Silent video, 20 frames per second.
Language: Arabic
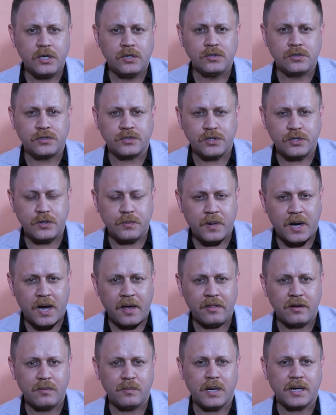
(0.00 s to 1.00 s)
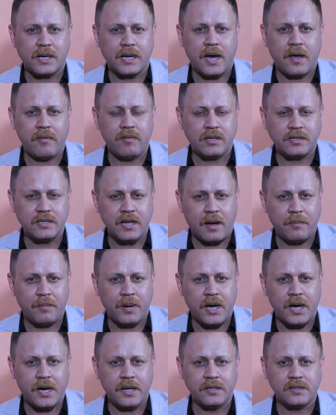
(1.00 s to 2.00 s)
يسكن بهذا المكان
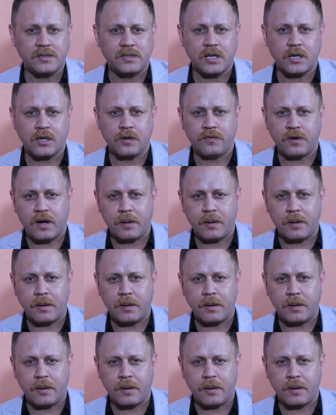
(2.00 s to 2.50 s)
التعبان السقف